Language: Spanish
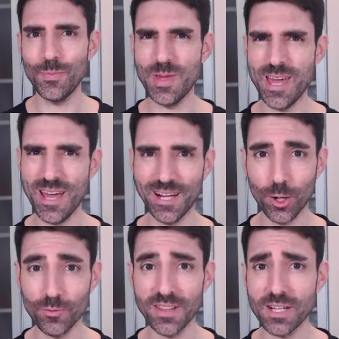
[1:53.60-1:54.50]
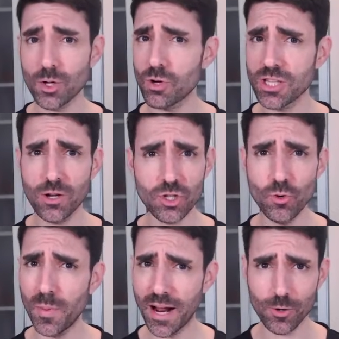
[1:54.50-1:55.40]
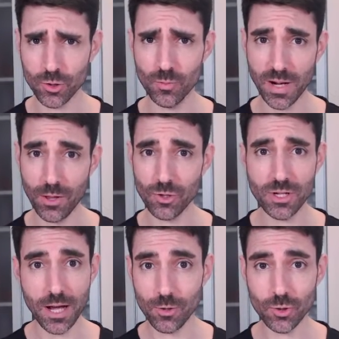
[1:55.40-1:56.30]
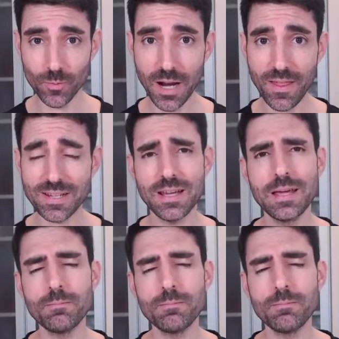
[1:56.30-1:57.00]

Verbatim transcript: Bien, crowdfunders, como os tengo súper acostumbrados y acostumbradas,